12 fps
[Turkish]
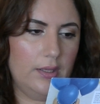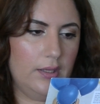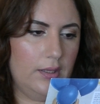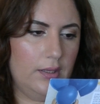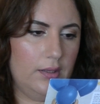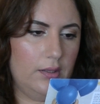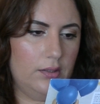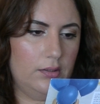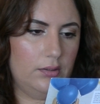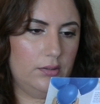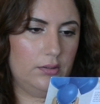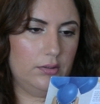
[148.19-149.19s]
E,
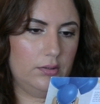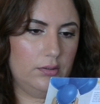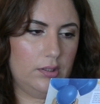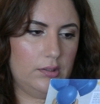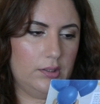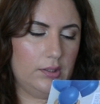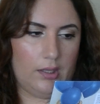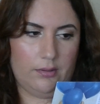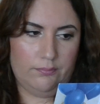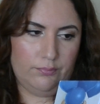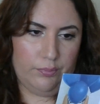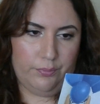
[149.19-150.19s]
ee, lalala,
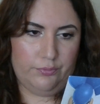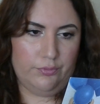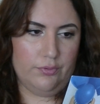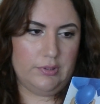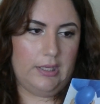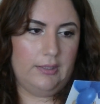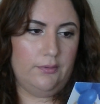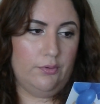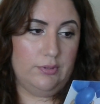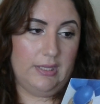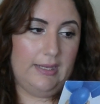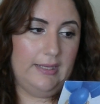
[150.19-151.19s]
bu bütün özel,
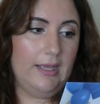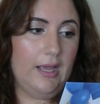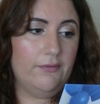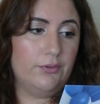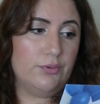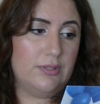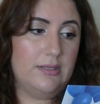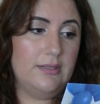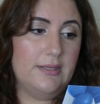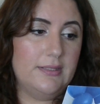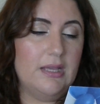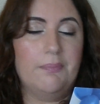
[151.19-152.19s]
özelliği hayvan üzerinde
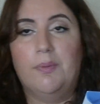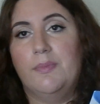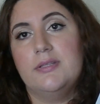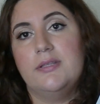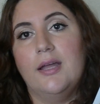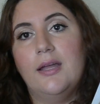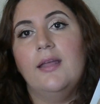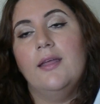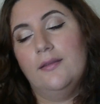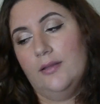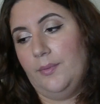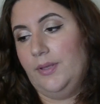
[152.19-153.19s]
test yapmaması da
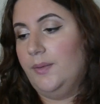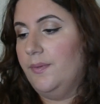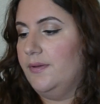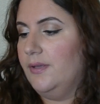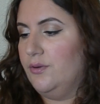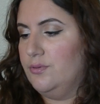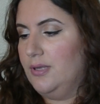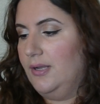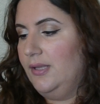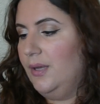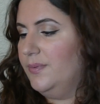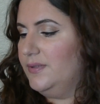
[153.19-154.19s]
tabii ki bir diğer
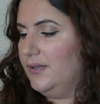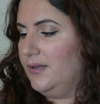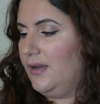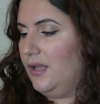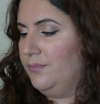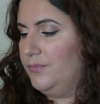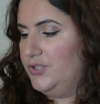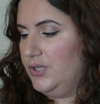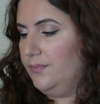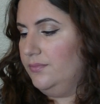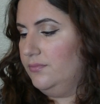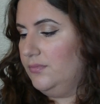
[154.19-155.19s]
özelliği ama tekrar
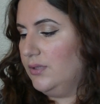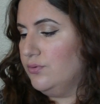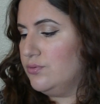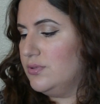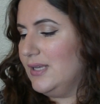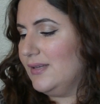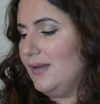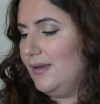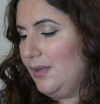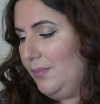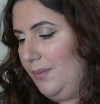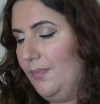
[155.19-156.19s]
almayacağım. Daha doğrusu
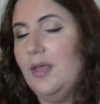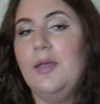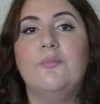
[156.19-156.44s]
tekrar demeyin.